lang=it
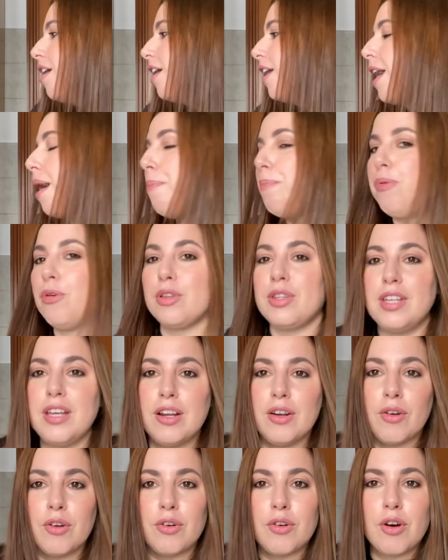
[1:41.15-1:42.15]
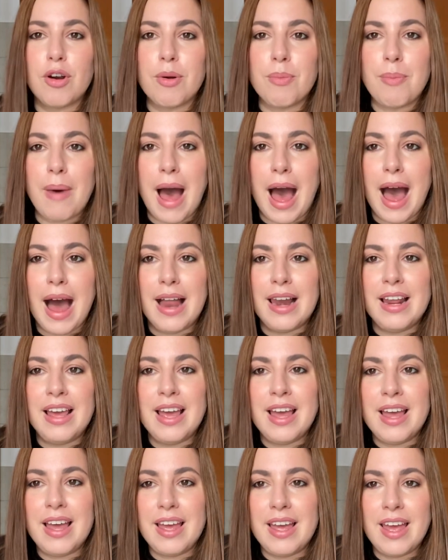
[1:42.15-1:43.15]
cappottino
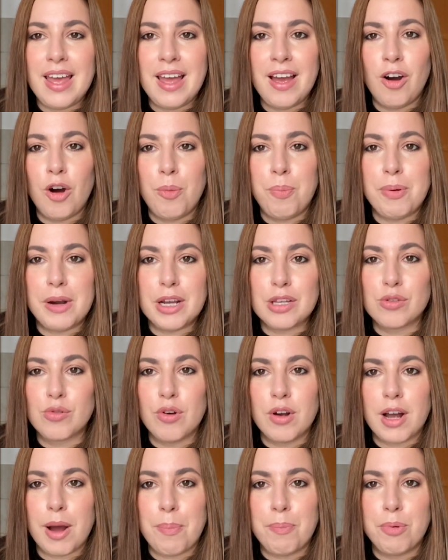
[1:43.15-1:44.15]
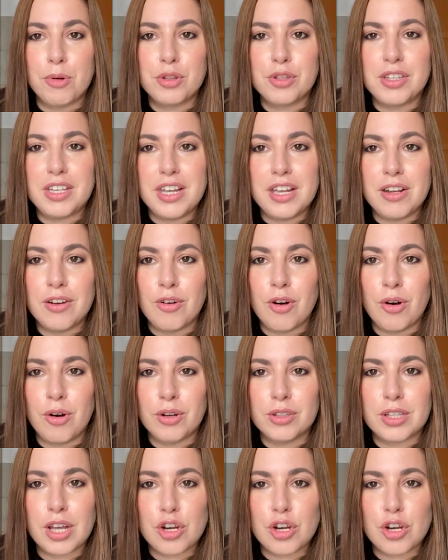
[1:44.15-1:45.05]
normale e ho preso un cappottino da